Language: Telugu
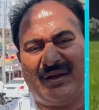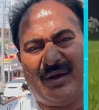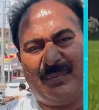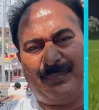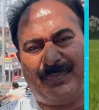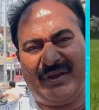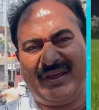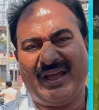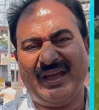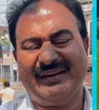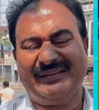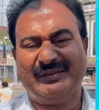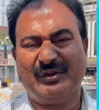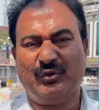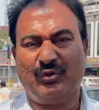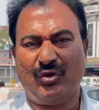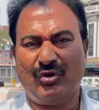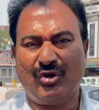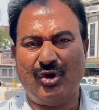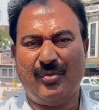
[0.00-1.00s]
పియర్స్
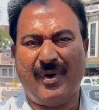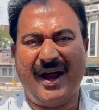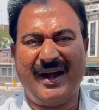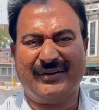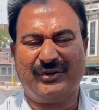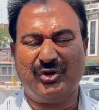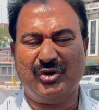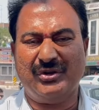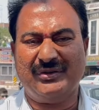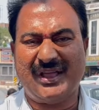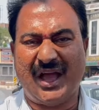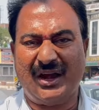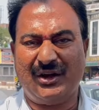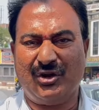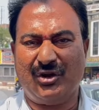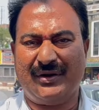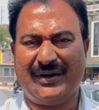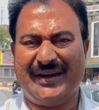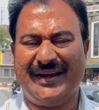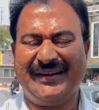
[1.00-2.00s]
కుంగుబాటు దానిలో
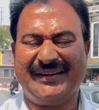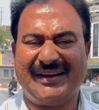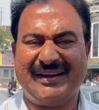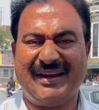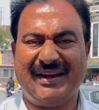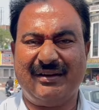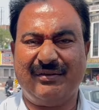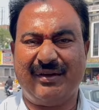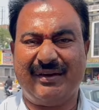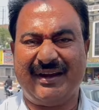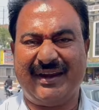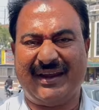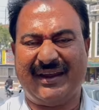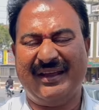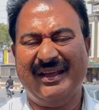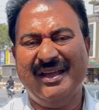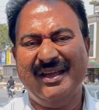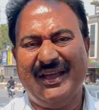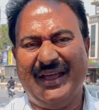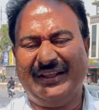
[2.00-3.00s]
నీటి నిల్వని
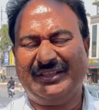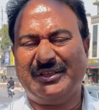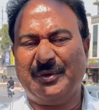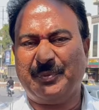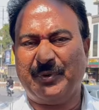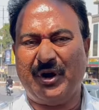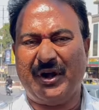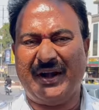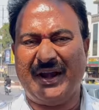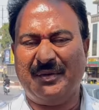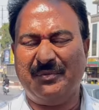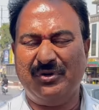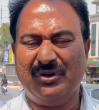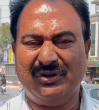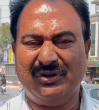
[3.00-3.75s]
ఎత్తిపోయడము